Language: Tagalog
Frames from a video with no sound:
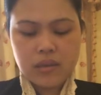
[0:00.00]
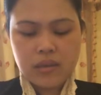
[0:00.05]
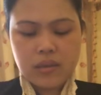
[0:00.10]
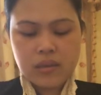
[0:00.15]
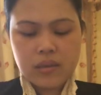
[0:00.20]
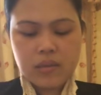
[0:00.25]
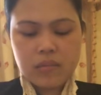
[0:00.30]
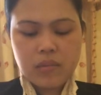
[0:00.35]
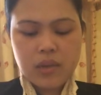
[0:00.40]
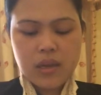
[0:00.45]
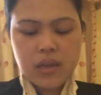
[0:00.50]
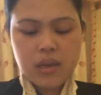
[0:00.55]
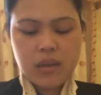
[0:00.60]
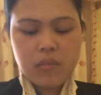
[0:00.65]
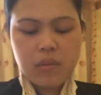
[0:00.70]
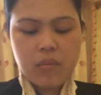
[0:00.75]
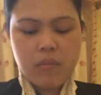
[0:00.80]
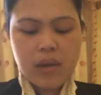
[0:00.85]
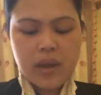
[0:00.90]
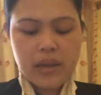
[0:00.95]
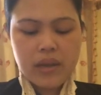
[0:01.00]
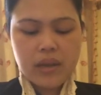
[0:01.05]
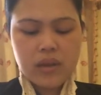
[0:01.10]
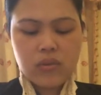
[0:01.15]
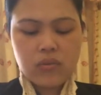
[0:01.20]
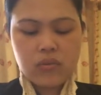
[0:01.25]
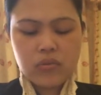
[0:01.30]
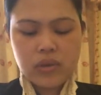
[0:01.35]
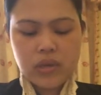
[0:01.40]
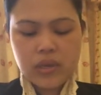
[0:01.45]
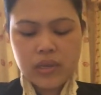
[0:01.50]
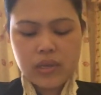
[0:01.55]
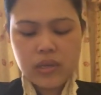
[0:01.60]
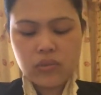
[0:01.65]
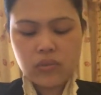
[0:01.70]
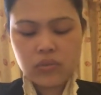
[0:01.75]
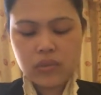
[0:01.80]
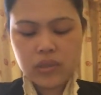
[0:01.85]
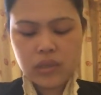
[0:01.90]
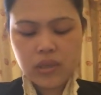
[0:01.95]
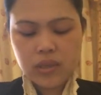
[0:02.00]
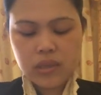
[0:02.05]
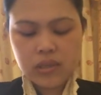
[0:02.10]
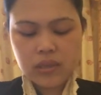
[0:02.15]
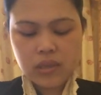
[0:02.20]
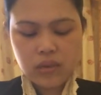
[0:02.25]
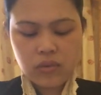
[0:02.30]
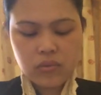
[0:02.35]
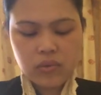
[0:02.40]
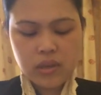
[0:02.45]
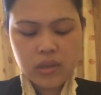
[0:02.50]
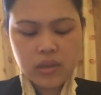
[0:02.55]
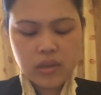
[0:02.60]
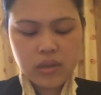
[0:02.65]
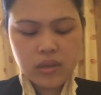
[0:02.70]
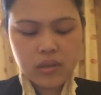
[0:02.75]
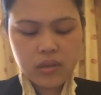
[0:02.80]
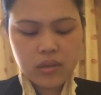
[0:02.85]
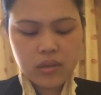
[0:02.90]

sa mga kababayan kung nandito sa Saudi,